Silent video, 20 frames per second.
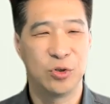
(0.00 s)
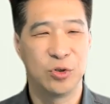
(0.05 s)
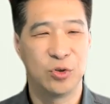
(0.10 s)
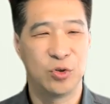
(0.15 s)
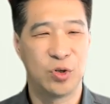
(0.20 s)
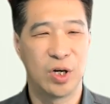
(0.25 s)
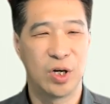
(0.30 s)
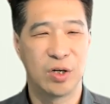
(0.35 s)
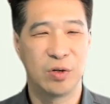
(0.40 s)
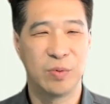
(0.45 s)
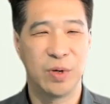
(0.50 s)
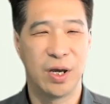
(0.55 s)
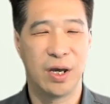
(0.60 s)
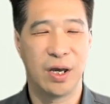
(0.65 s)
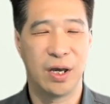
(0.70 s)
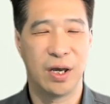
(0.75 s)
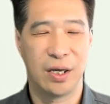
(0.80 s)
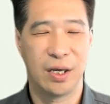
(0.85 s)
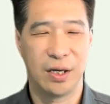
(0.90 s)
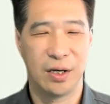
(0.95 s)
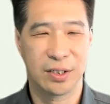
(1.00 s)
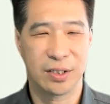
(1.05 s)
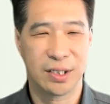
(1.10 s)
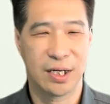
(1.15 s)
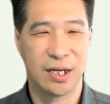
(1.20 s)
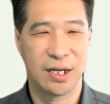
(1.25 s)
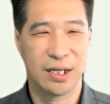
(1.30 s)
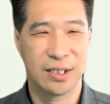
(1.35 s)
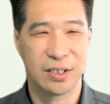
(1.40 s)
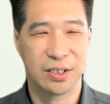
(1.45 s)
출애굽의
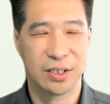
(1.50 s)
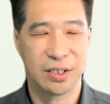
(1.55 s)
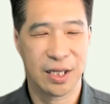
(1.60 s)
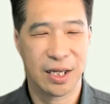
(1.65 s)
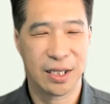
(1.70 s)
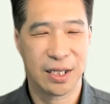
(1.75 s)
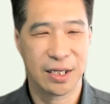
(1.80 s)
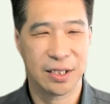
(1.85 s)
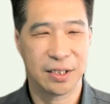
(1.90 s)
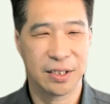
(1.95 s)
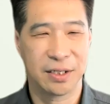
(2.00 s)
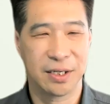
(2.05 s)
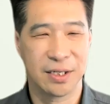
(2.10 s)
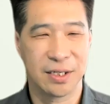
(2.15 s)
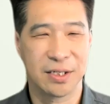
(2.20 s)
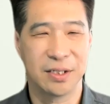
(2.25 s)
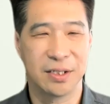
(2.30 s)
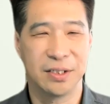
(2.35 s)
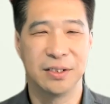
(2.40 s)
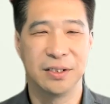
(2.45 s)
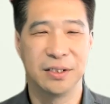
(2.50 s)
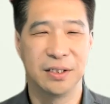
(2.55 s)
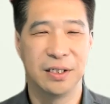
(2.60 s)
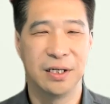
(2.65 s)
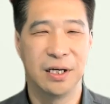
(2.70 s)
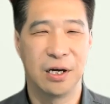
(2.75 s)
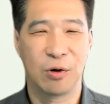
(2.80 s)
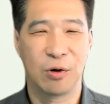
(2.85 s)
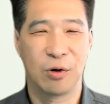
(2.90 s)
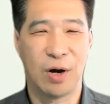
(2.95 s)
역사를 하셨던 하나님께서
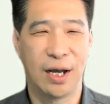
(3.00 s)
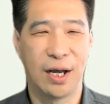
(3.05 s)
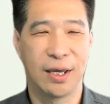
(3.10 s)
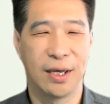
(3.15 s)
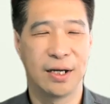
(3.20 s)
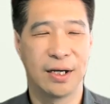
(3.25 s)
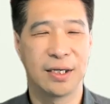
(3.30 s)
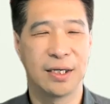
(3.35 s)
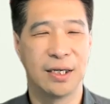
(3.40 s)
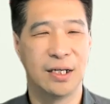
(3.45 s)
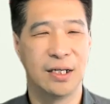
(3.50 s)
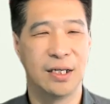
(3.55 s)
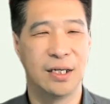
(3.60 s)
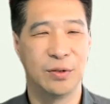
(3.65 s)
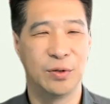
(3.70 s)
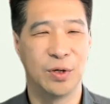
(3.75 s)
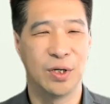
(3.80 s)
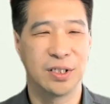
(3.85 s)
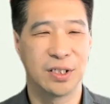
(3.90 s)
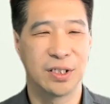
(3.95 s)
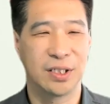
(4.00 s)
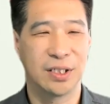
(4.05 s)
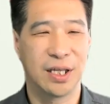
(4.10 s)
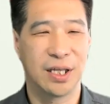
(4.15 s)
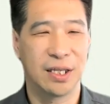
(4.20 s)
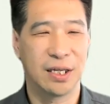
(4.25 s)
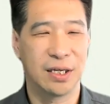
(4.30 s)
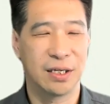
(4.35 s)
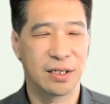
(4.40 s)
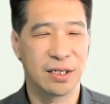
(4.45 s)
광야길을 인도하셨던
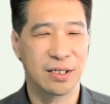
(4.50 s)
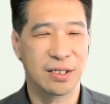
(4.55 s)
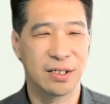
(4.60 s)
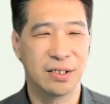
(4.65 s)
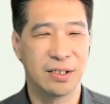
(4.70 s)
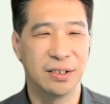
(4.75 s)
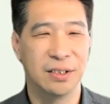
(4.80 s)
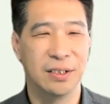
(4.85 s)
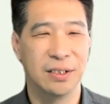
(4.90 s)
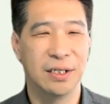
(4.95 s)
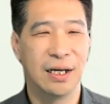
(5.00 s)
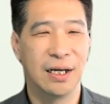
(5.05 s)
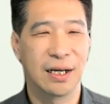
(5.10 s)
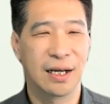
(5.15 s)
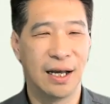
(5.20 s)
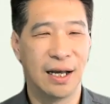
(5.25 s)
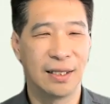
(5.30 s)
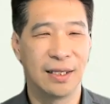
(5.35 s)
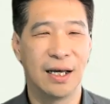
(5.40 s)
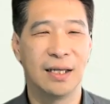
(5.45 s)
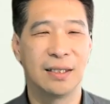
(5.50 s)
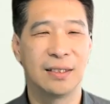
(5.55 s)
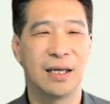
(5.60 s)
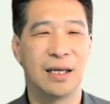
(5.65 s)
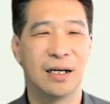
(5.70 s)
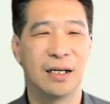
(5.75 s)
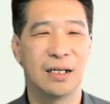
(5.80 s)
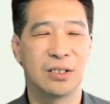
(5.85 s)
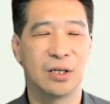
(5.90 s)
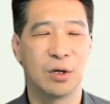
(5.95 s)
하나님께서 가나안
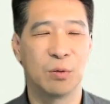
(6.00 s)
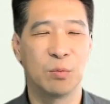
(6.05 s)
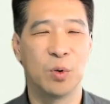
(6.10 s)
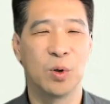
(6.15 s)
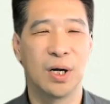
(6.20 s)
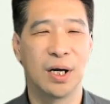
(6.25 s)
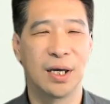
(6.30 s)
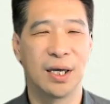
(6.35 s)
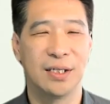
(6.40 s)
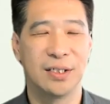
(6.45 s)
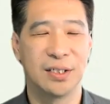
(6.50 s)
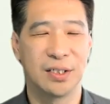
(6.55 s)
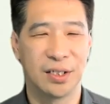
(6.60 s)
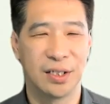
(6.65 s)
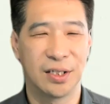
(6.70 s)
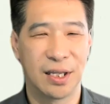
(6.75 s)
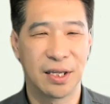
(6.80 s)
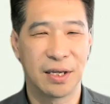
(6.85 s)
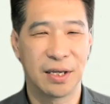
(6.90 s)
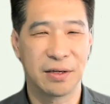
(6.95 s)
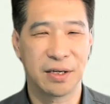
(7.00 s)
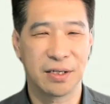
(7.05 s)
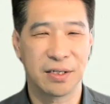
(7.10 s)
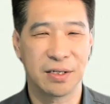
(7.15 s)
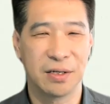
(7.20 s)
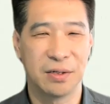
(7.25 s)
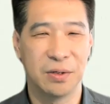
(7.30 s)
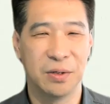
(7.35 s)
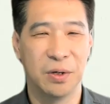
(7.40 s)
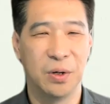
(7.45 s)
땅을 정복하게 하셨던
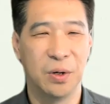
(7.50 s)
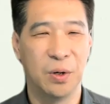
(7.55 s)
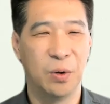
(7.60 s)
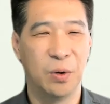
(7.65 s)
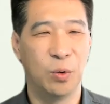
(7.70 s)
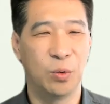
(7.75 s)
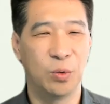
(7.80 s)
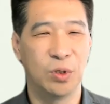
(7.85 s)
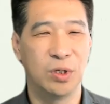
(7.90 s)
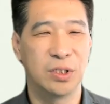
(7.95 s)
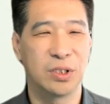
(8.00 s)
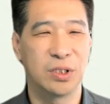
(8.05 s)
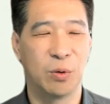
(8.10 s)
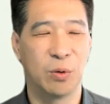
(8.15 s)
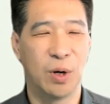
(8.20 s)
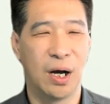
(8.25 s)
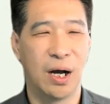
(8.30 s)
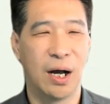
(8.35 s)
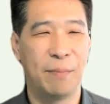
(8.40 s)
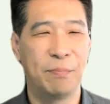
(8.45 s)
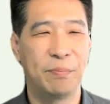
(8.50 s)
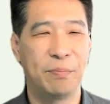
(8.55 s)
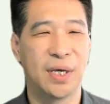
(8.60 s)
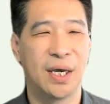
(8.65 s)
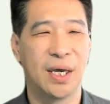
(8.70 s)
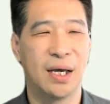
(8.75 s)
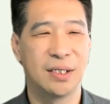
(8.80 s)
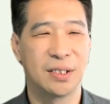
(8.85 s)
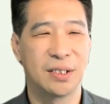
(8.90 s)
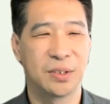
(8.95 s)
하나님께서 오늘 저와
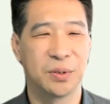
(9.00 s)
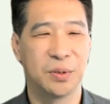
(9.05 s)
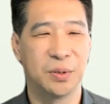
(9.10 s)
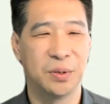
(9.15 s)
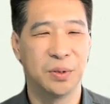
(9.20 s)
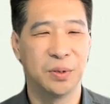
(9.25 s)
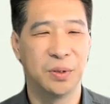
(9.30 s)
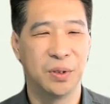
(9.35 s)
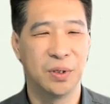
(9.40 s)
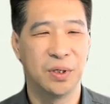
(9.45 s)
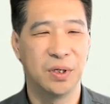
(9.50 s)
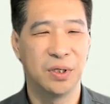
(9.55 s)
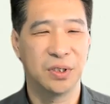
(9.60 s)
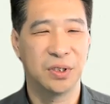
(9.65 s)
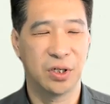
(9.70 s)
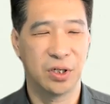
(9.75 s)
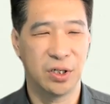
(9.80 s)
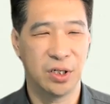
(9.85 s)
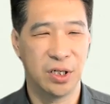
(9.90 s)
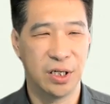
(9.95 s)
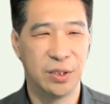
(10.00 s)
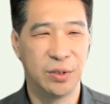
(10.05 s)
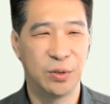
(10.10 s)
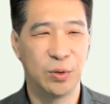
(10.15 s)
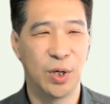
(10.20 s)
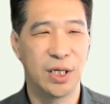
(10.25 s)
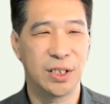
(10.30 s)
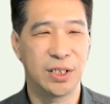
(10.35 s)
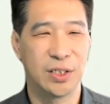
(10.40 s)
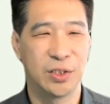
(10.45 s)
함께 하시고 저를
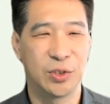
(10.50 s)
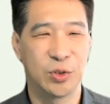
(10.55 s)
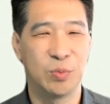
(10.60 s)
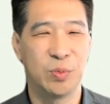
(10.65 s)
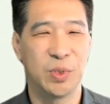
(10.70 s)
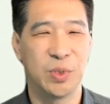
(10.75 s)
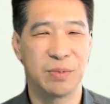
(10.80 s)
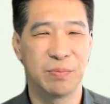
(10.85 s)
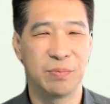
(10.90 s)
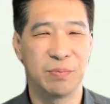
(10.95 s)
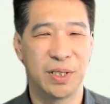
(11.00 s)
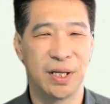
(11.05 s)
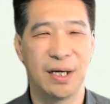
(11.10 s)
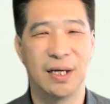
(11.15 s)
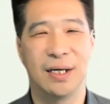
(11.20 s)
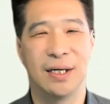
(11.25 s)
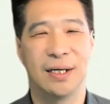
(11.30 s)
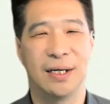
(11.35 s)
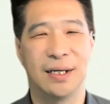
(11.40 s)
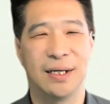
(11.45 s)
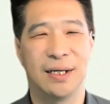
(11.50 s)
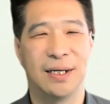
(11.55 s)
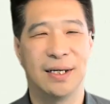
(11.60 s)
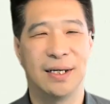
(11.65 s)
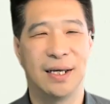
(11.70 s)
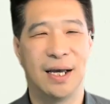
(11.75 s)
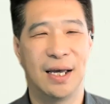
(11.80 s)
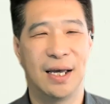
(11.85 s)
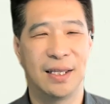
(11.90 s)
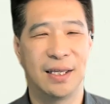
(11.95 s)
인도하시는 줄 믿습니다.
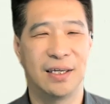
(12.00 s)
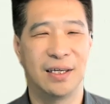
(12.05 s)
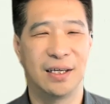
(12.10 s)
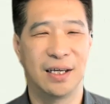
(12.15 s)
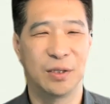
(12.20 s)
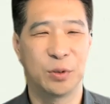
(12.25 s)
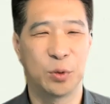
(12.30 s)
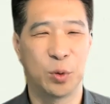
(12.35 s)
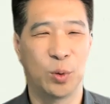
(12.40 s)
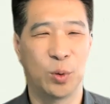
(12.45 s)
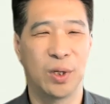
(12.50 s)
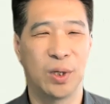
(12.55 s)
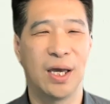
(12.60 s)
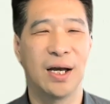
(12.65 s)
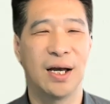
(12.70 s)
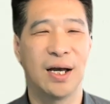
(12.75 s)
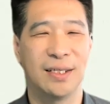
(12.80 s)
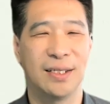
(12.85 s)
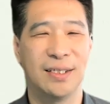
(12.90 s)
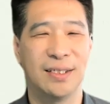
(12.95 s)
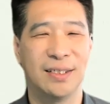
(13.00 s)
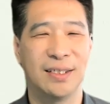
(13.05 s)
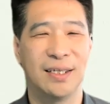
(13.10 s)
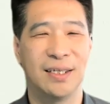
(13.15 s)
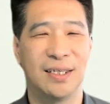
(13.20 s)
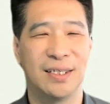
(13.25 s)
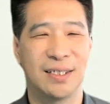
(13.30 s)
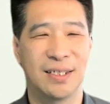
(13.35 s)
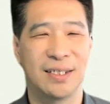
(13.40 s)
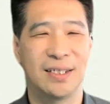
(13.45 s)
하나님과 동행하는
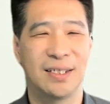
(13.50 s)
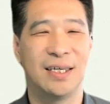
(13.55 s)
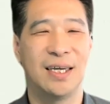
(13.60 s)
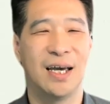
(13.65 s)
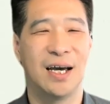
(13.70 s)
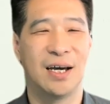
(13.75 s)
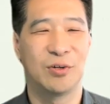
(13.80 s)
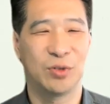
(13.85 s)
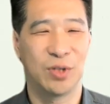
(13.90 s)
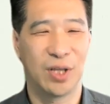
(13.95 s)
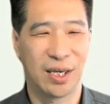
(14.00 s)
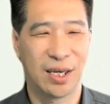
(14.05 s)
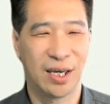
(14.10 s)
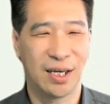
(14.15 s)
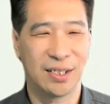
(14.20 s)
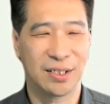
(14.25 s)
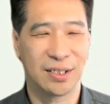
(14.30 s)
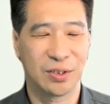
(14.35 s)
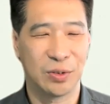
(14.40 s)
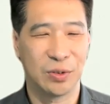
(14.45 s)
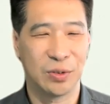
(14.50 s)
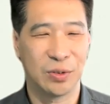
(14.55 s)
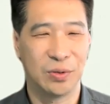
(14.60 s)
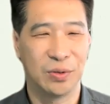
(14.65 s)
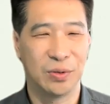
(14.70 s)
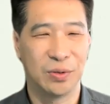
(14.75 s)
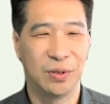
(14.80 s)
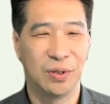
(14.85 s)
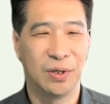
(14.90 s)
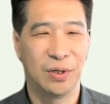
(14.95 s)
승리의 하루 되게 하시고
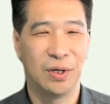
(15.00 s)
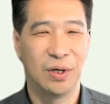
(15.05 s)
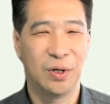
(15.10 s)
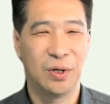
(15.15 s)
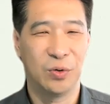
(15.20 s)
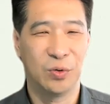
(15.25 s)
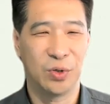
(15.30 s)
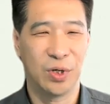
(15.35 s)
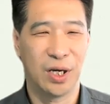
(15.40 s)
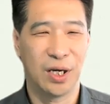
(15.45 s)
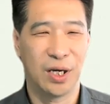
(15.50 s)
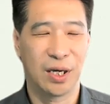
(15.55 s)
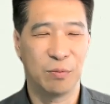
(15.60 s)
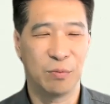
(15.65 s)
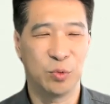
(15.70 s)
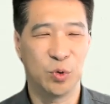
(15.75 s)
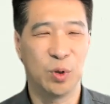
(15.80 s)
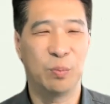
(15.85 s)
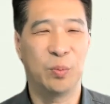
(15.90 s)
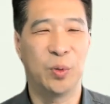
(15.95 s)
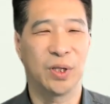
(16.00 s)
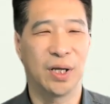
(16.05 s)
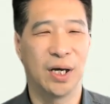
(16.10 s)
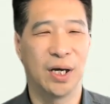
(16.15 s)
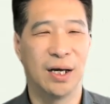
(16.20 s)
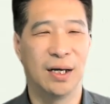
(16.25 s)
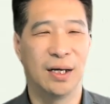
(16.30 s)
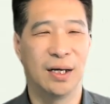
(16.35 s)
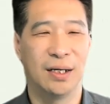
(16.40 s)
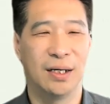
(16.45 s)
우리에게
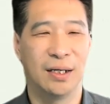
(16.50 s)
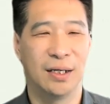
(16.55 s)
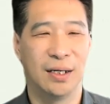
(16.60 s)
무엇보다